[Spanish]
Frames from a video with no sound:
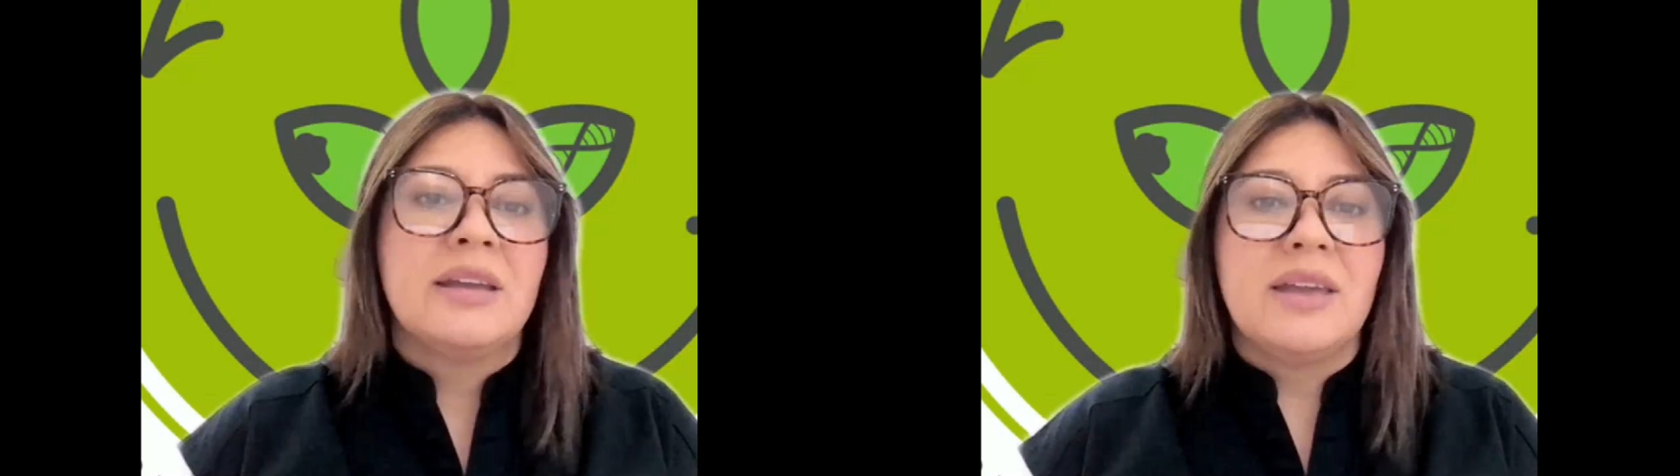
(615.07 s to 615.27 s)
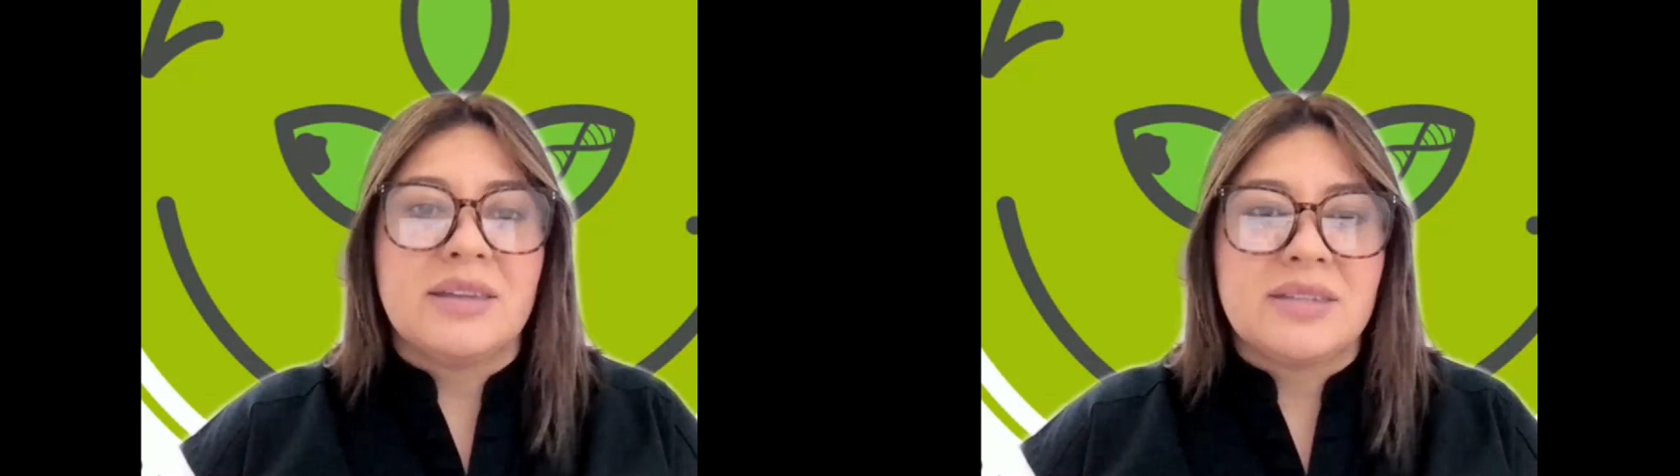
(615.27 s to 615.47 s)

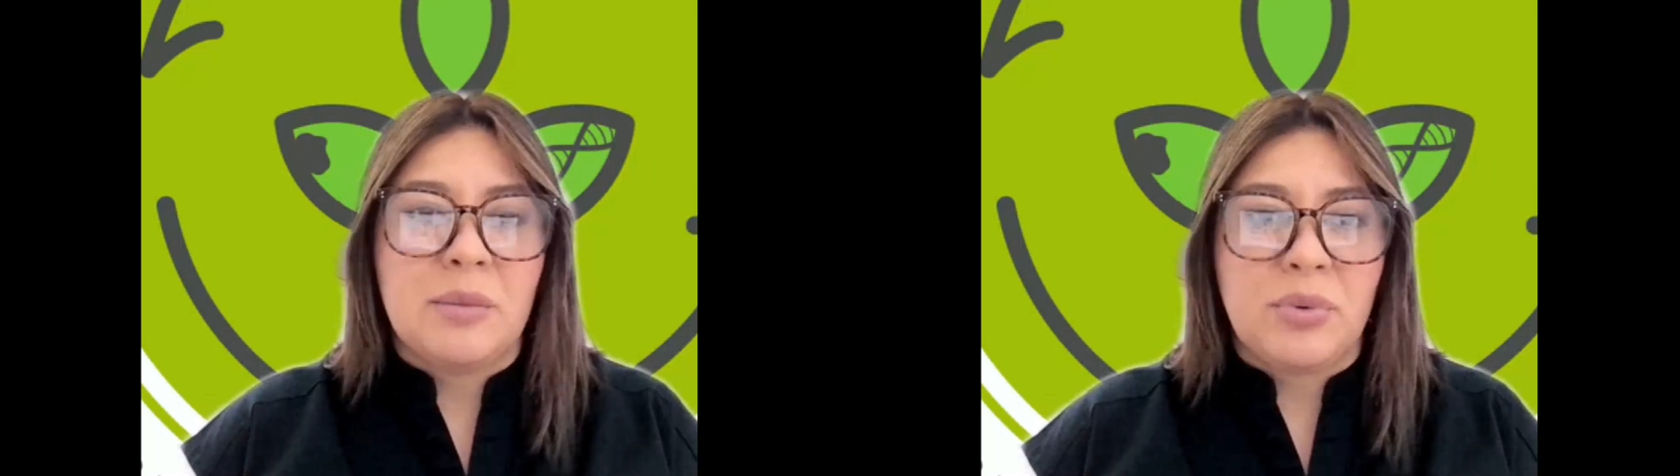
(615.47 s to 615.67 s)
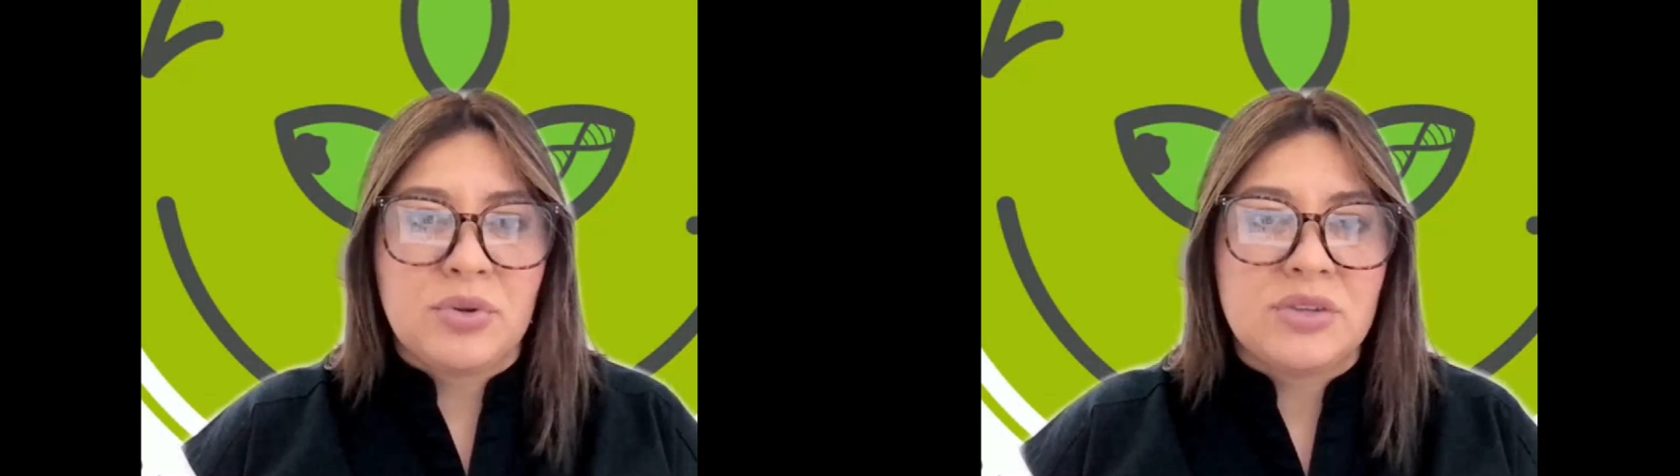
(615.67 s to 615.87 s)
y
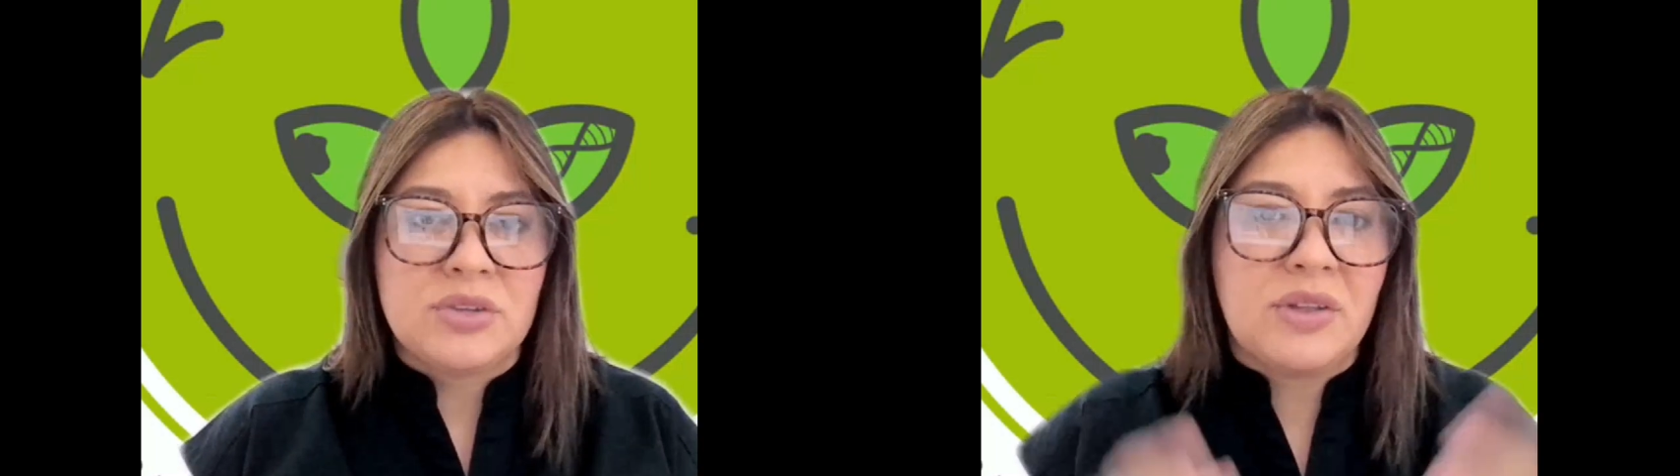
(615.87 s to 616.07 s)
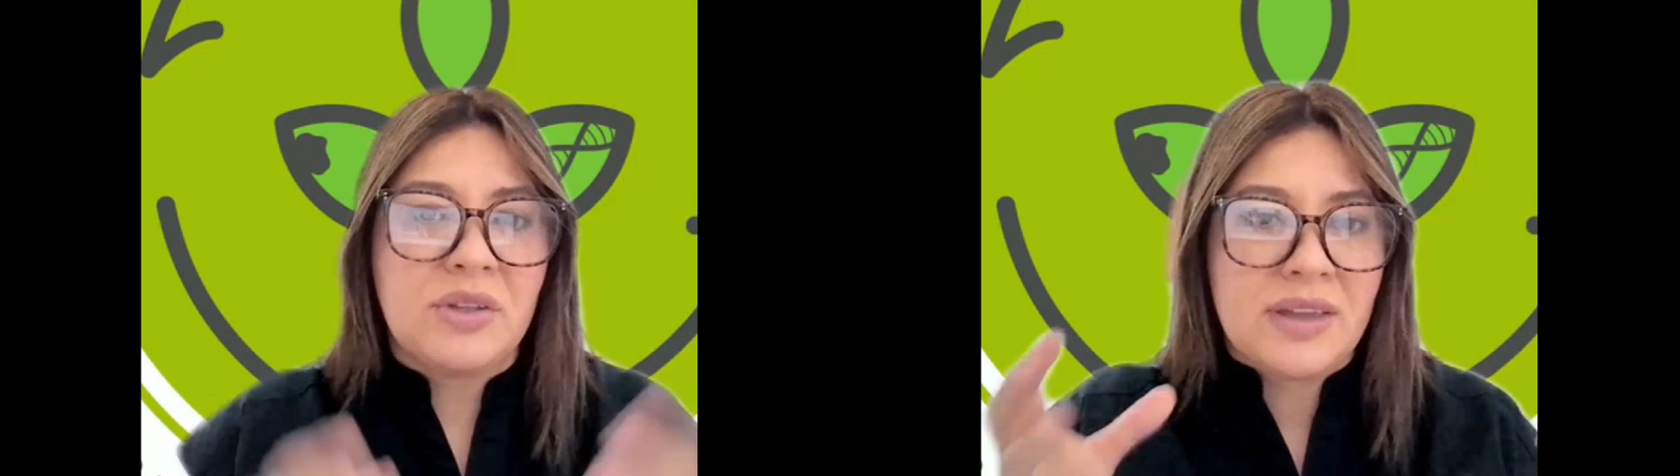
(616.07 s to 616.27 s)
ese
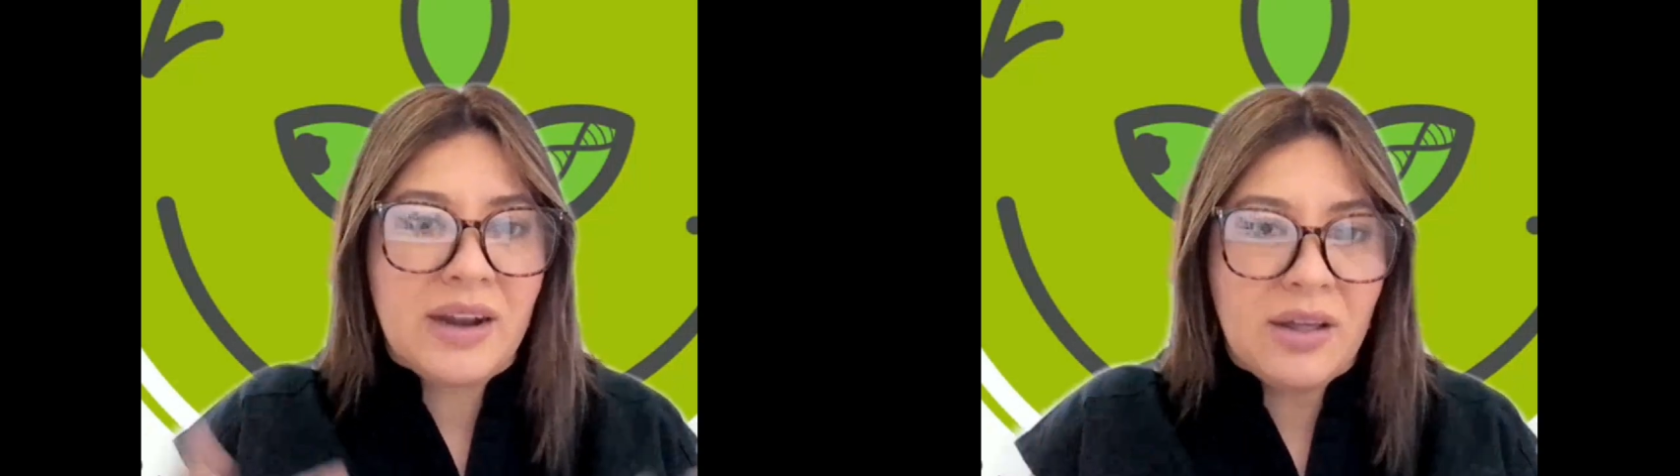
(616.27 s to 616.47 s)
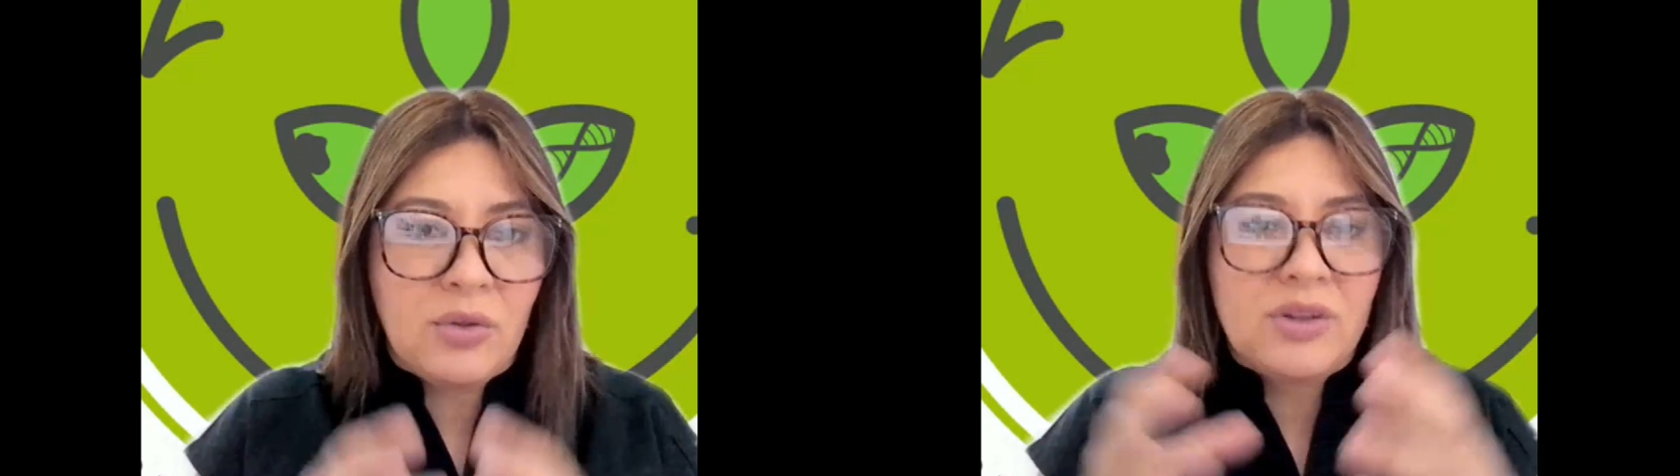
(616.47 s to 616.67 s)
proceso de
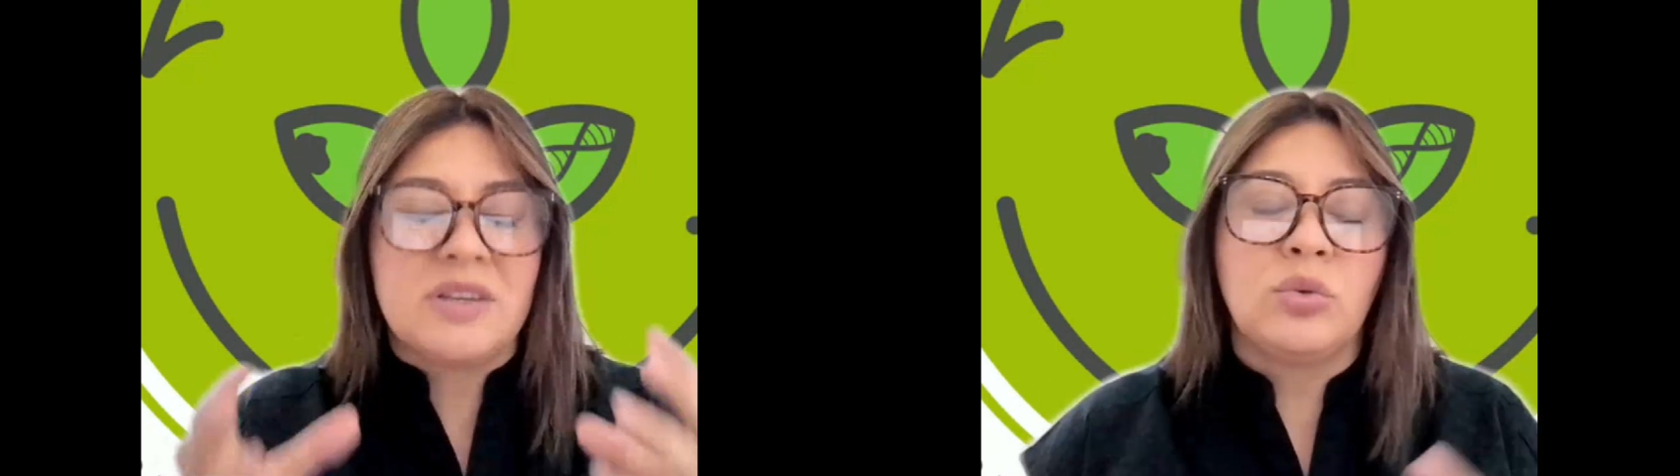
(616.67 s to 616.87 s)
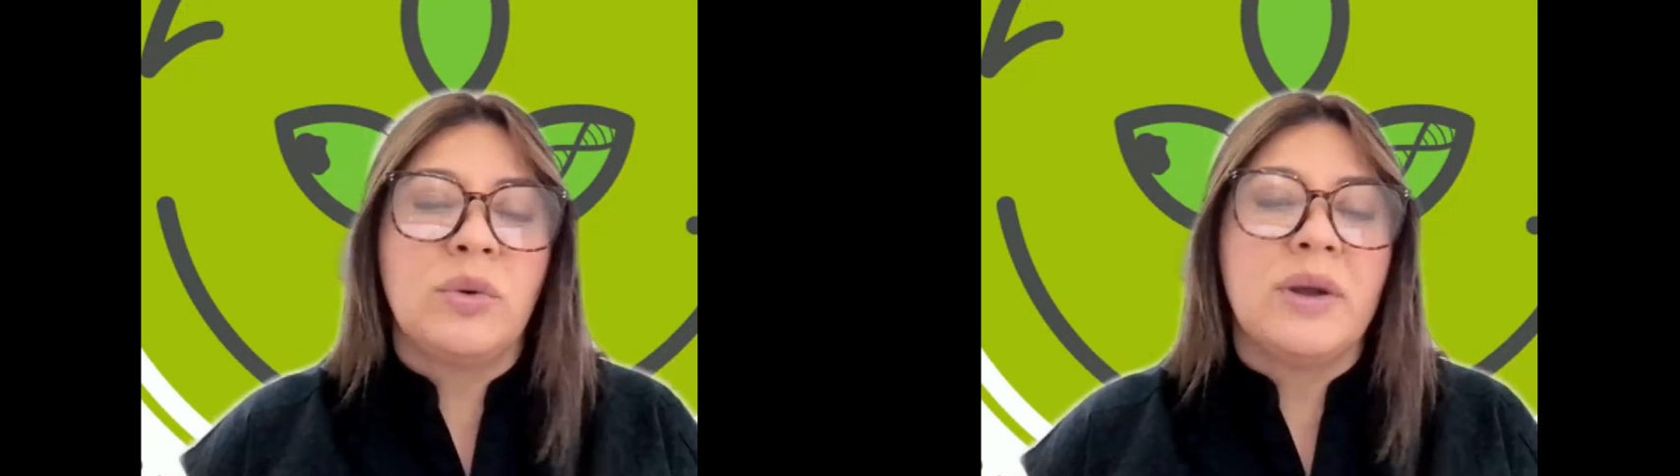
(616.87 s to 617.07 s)
llenado de
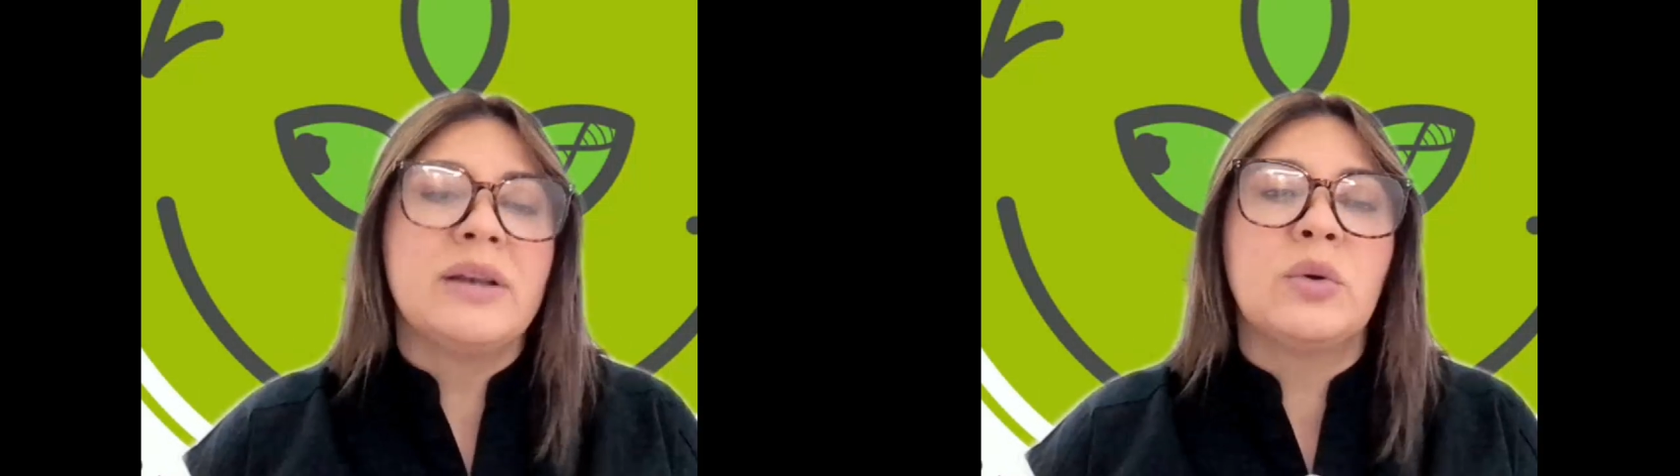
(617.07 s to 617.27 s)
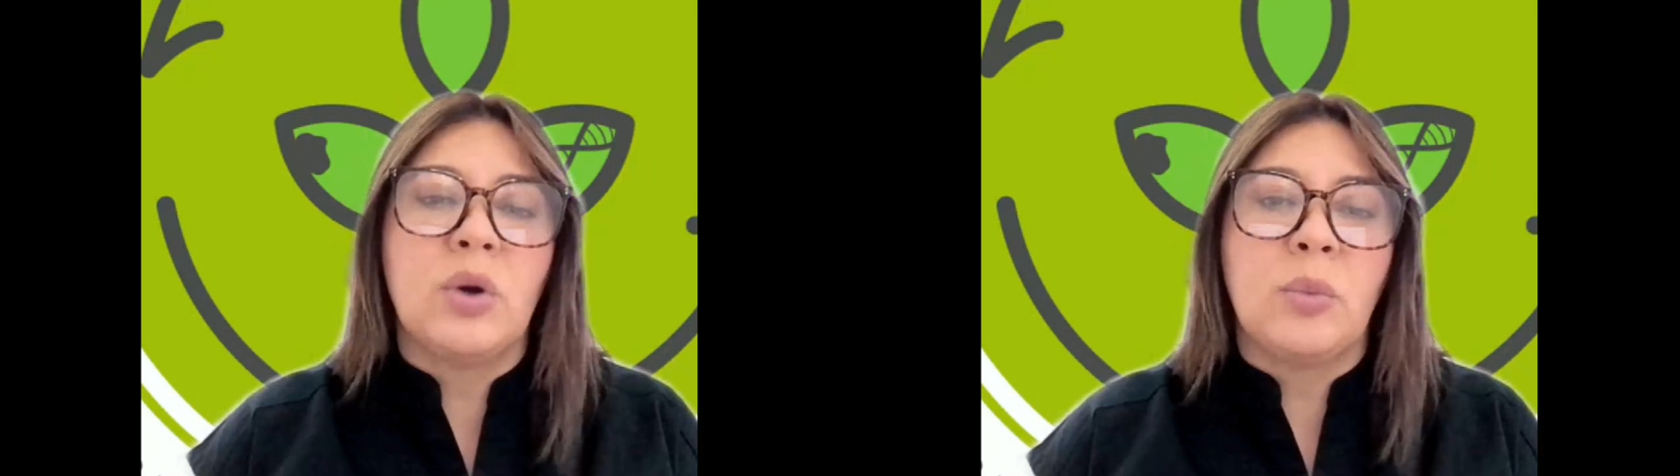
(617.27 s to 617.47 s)
ese
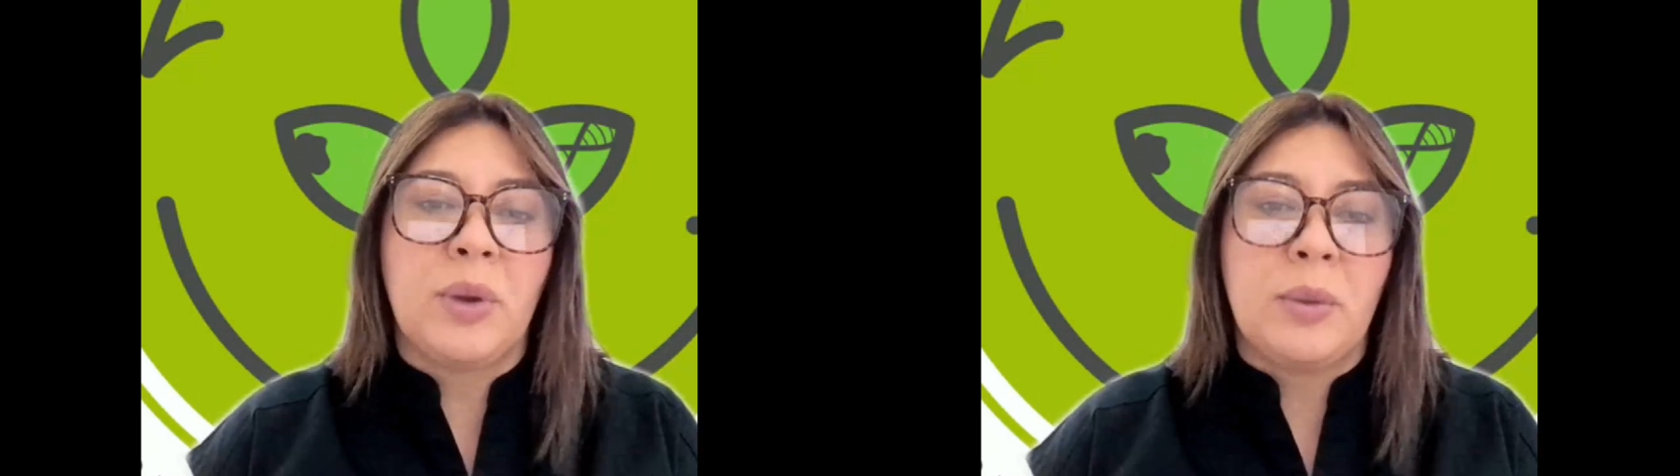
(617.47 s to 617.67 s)
tubérculo,